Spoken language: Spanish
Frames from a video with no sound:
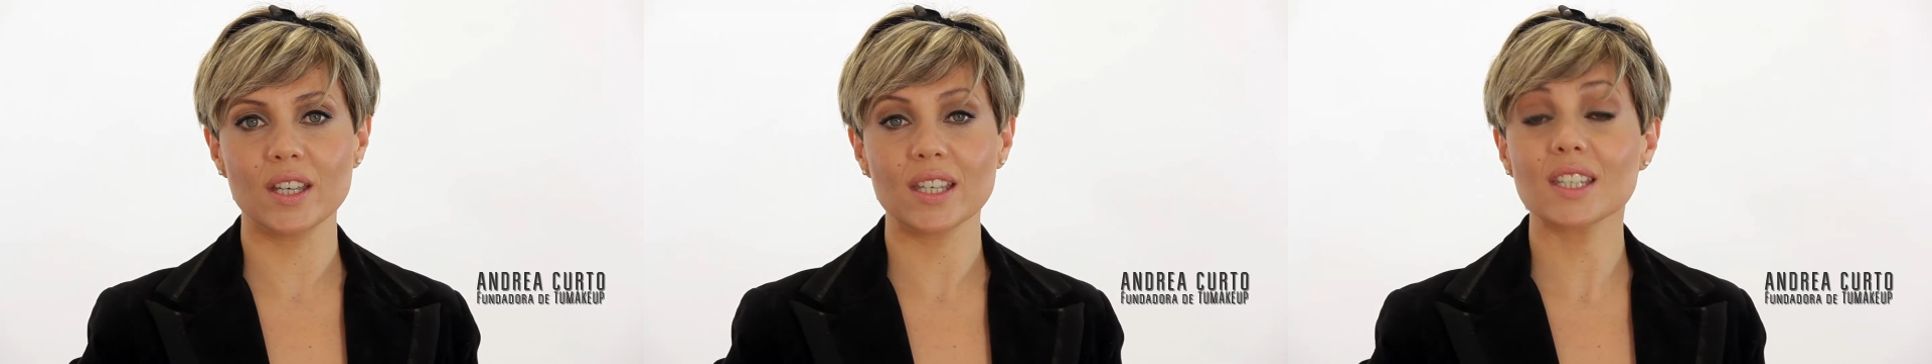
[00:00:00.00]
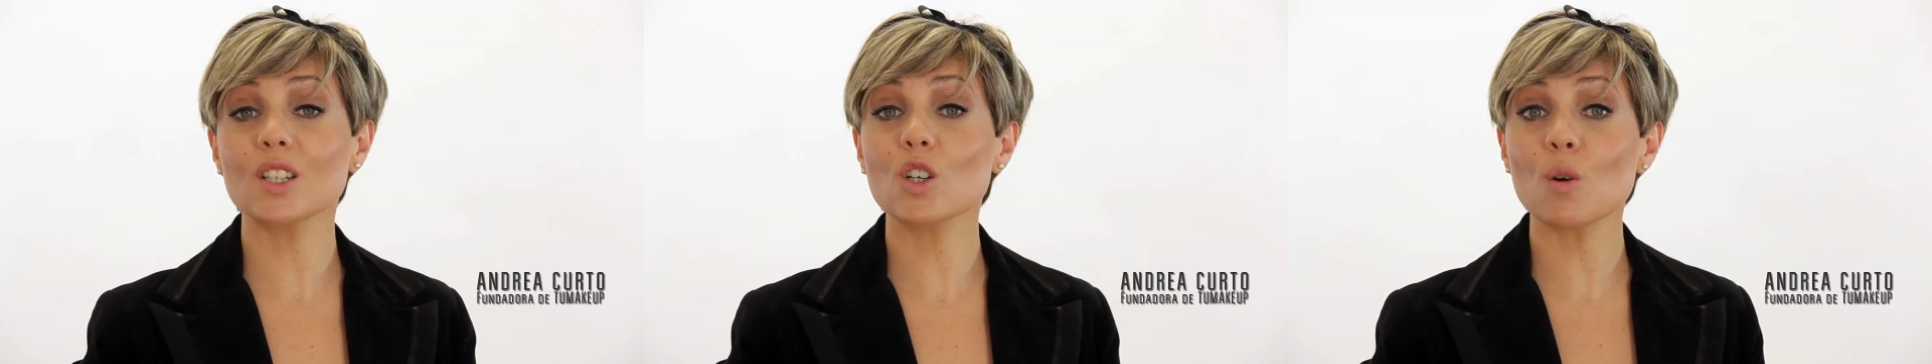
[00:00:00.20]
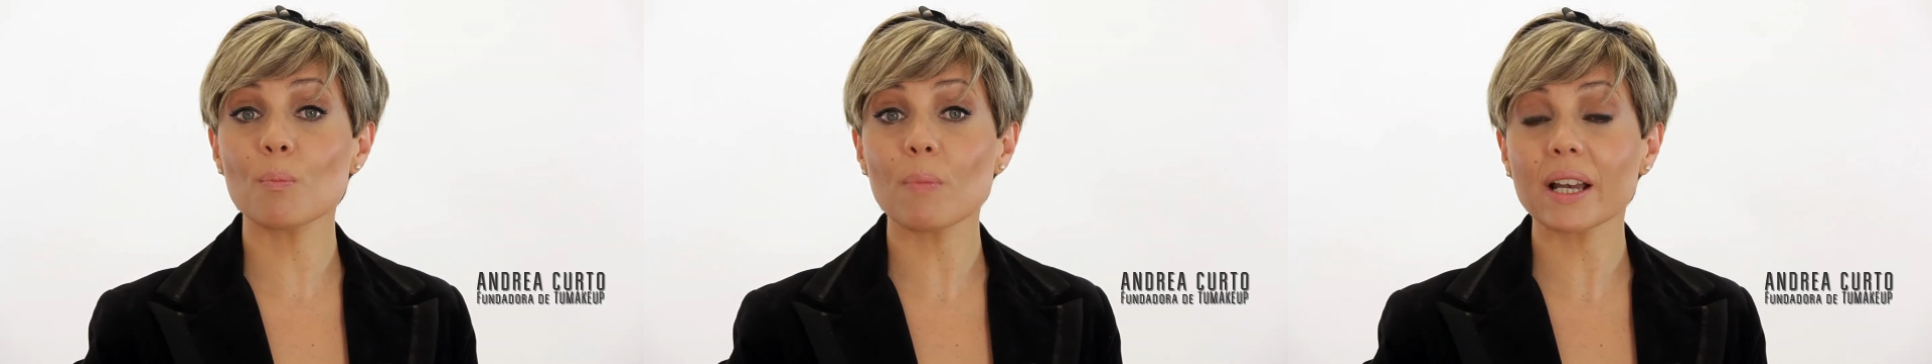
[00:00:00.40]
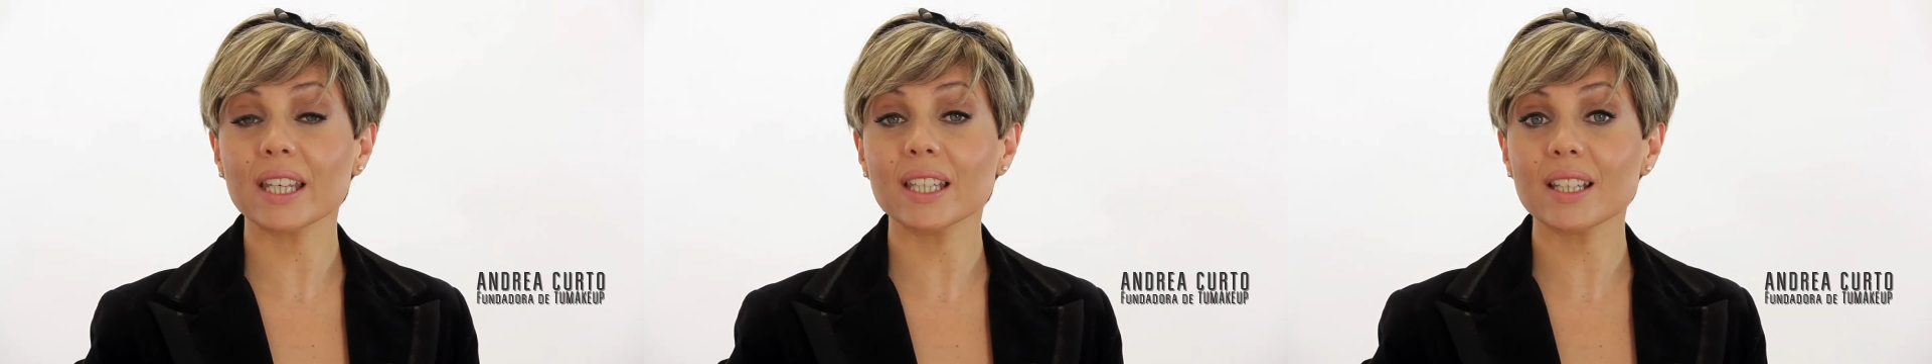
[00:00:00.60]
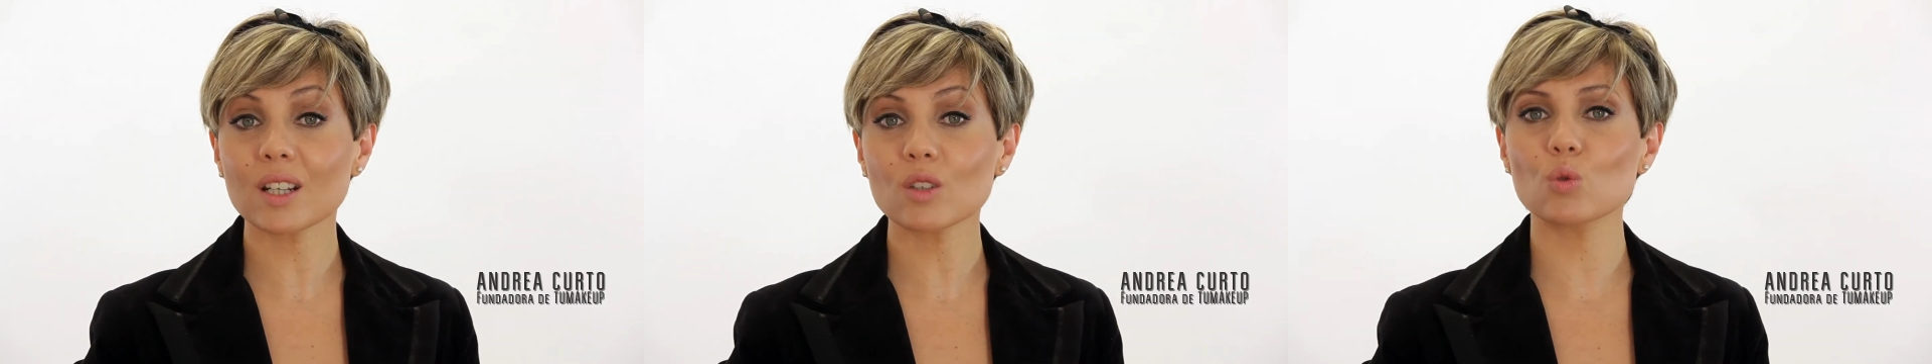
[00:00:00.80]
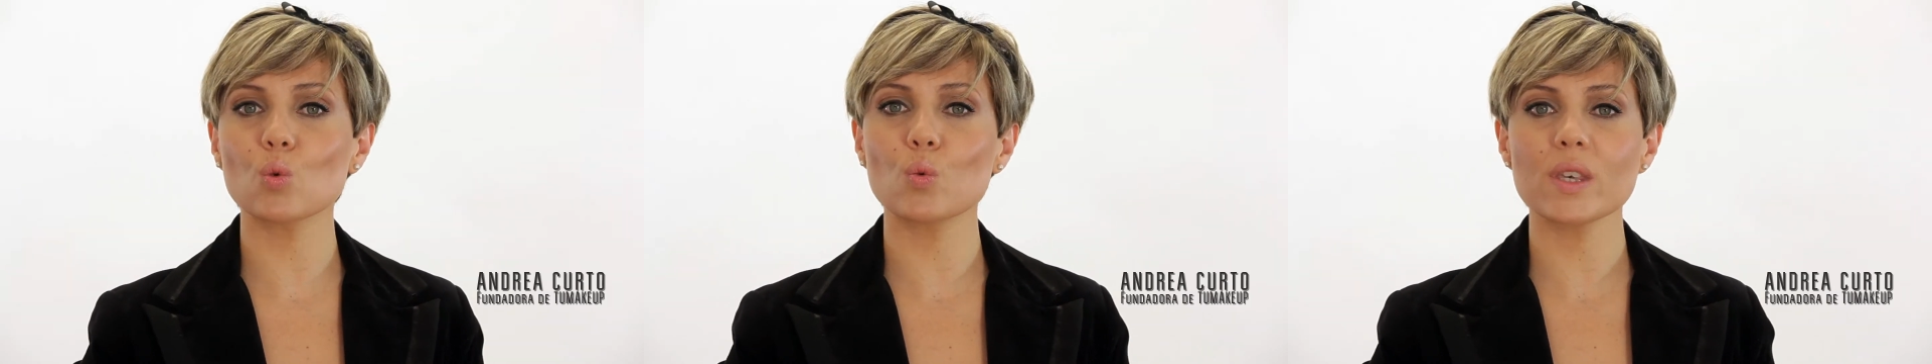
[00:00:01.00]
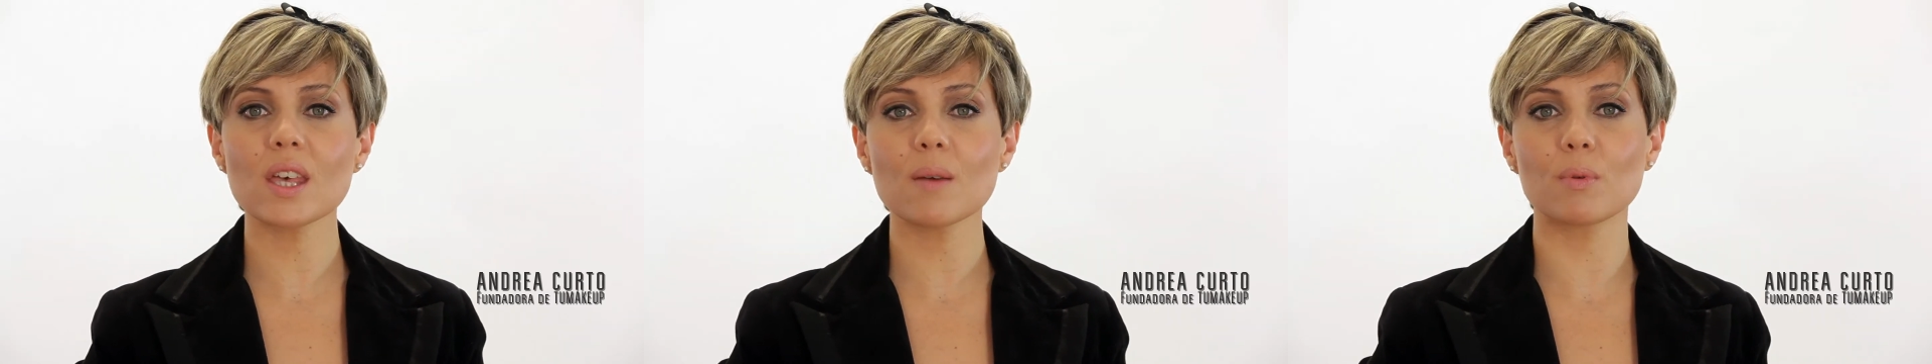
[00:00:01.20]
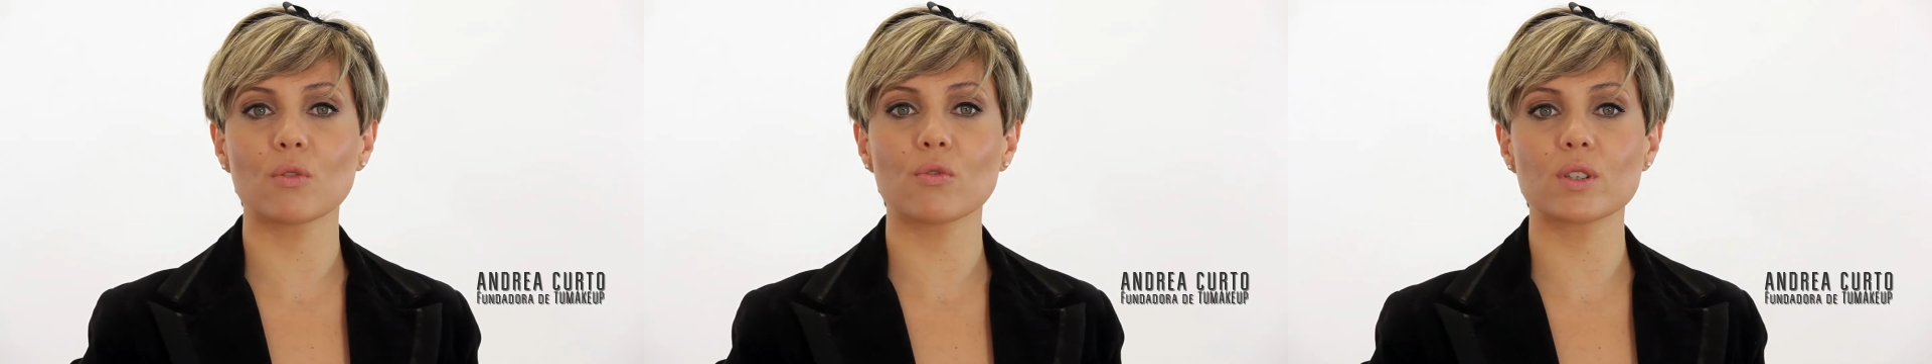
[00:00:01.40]
y compaginar tu vida
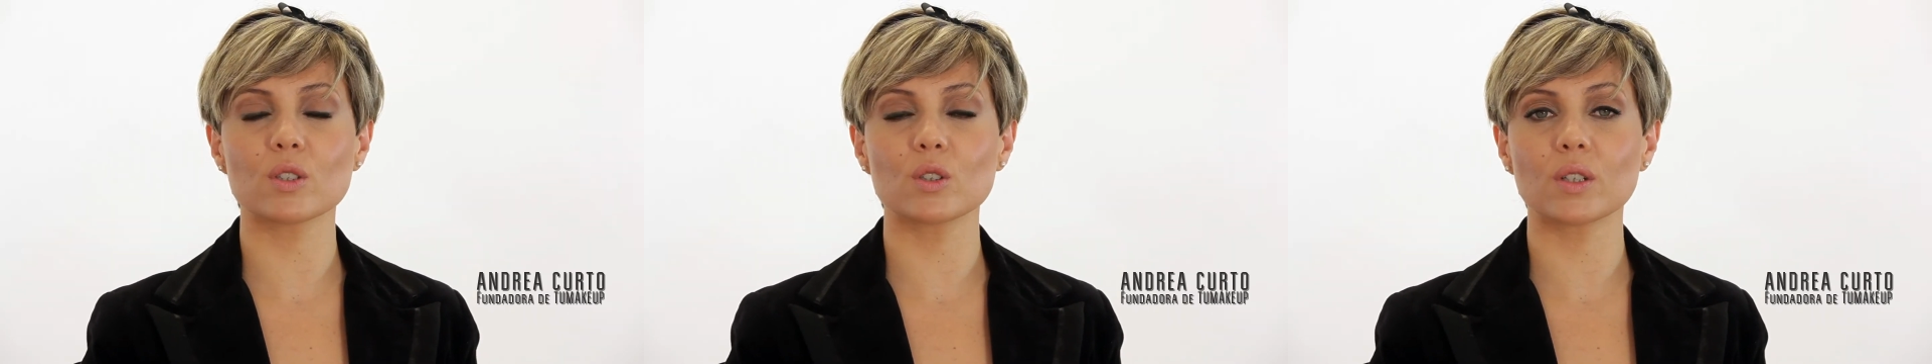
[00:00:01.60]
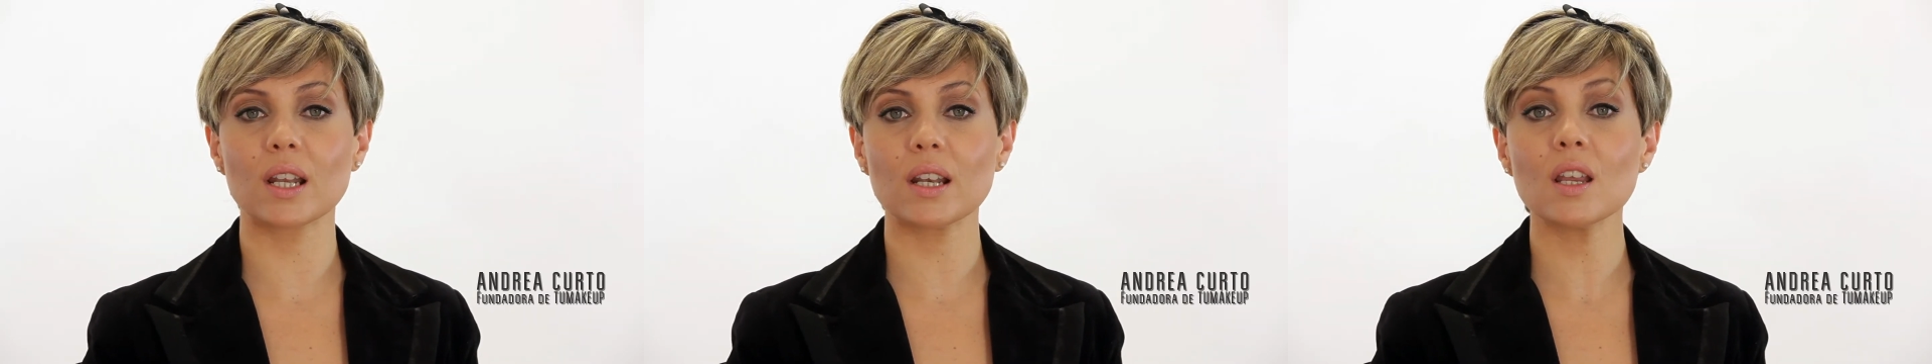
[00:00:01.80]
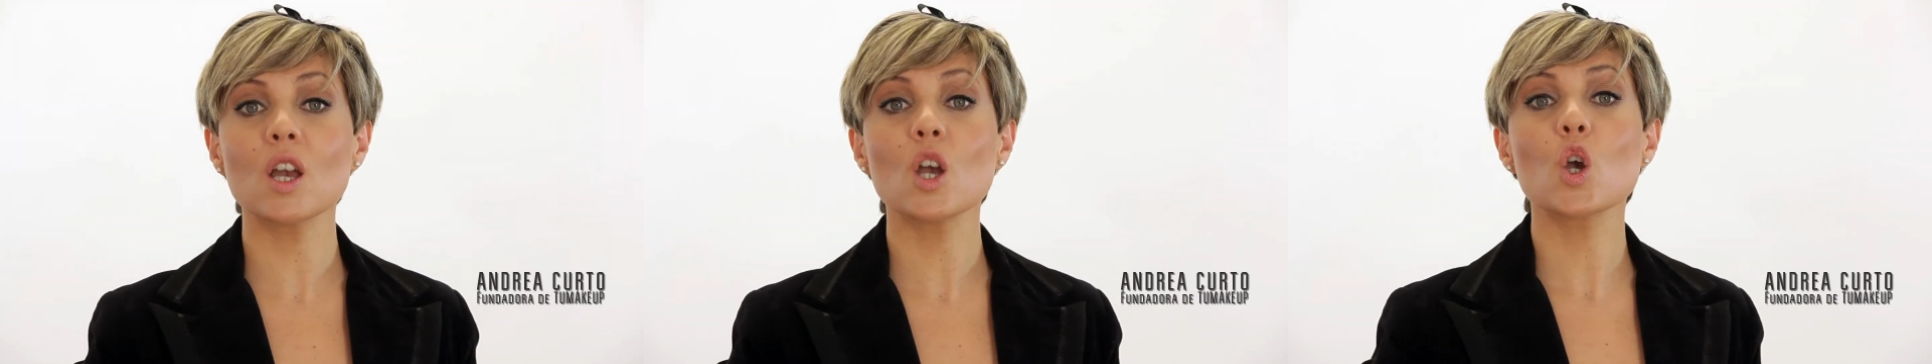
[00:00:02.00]
profesional